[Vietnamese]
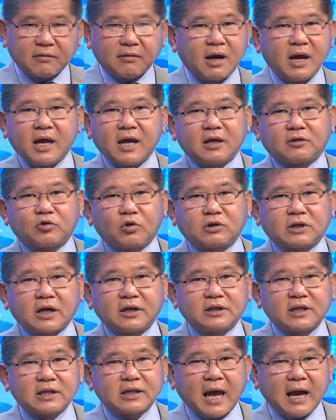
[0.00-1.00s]
bảo ê tôi cần
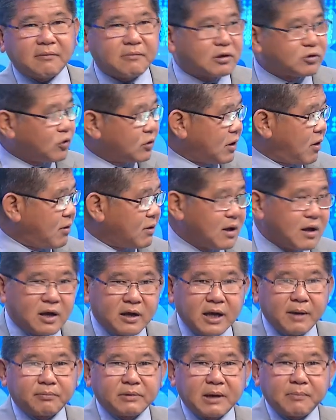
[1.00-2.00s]
chiến thắng mà tôi đâu
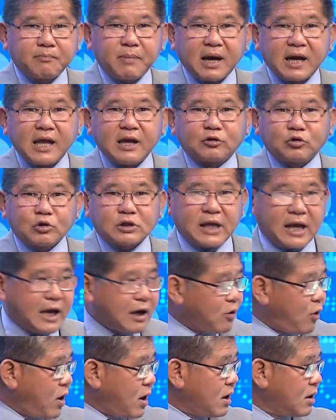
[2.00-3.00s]
hiệp định ba lê tôi xé
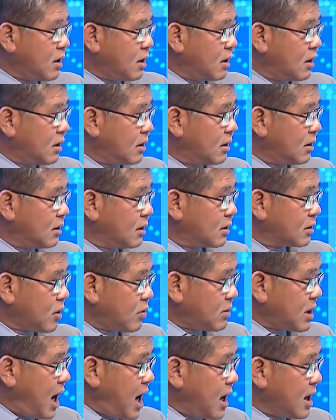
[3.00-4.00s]
luôn
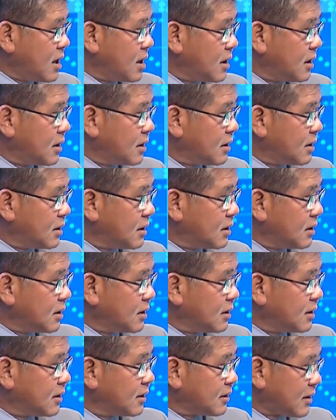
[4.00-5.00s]
đúng chưa
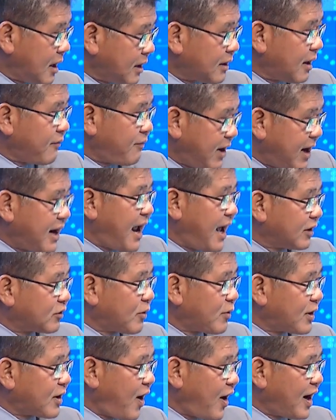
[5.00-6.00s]
đó là vấn vâng. đề tôi
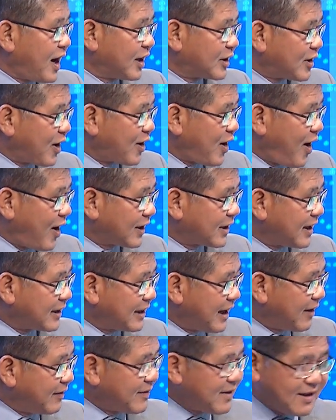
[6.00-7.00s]
muốn nói là chỗ đó vâng. thôi anh
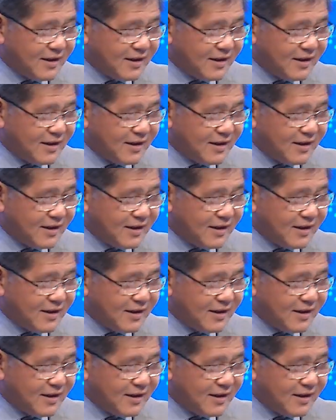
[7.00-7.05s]
long